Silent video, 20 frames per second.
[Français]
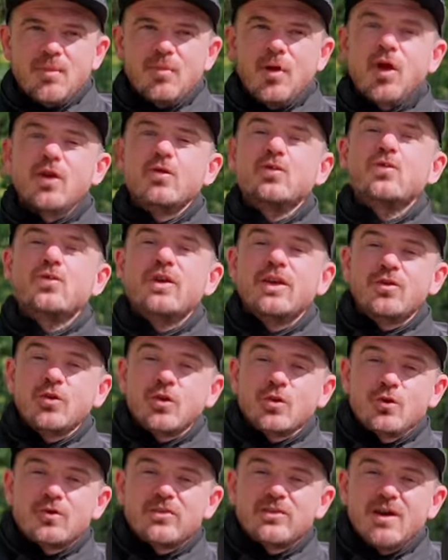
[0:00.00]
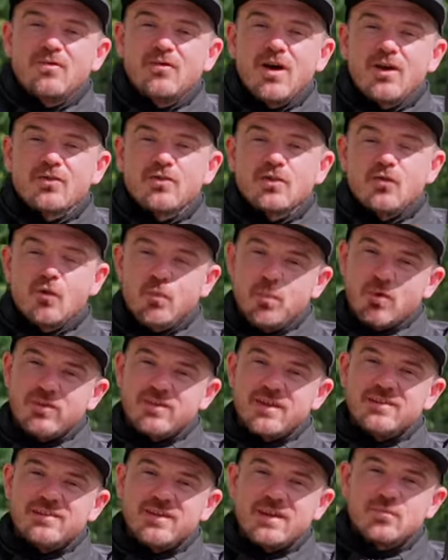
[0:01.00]
Bon alors nous on est curieux de savoir ce que vous
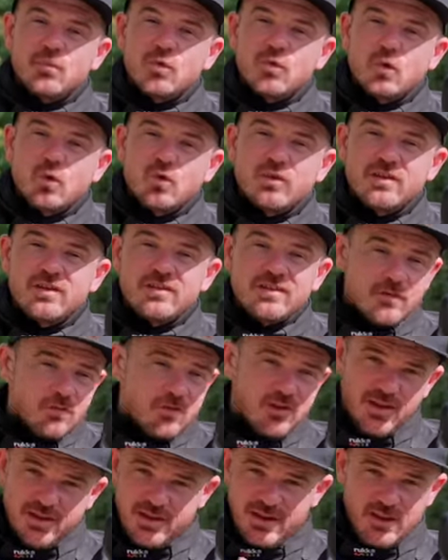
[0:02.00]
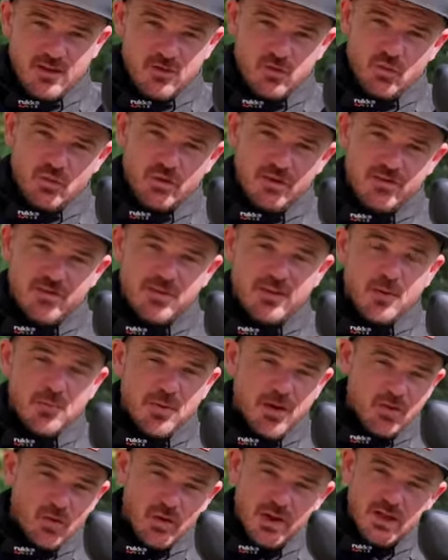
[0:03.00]
pensez de cette moto aussi. Si vous avez des questions, n'hésitez
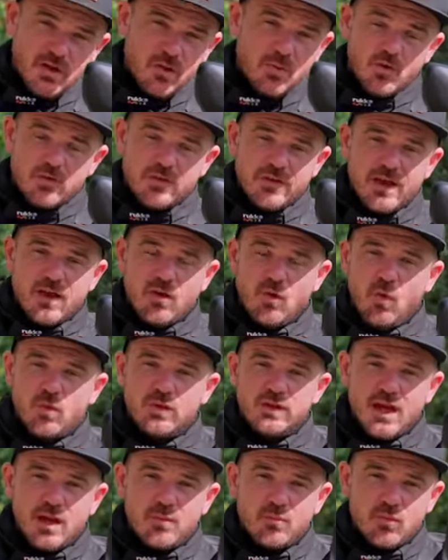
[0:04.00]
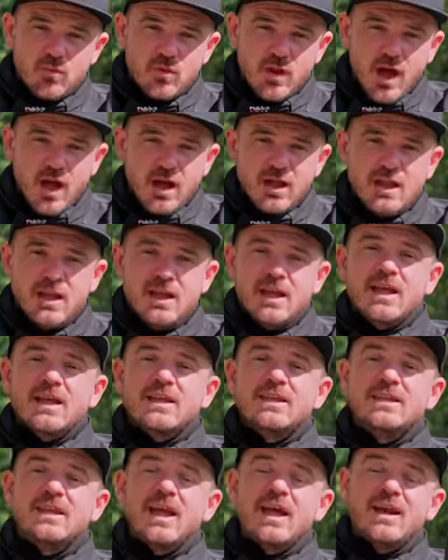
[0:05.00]
pas dans les commentaires, on y répondra.
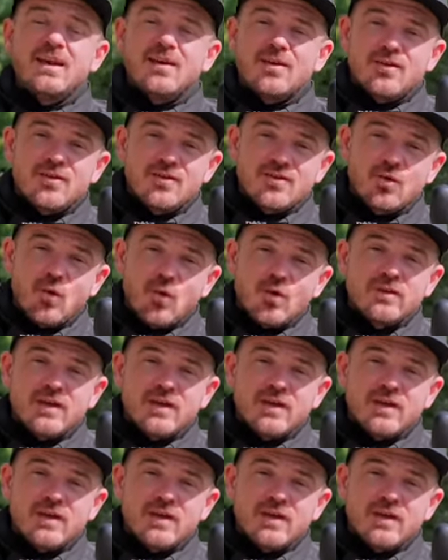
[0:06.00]
Quel gros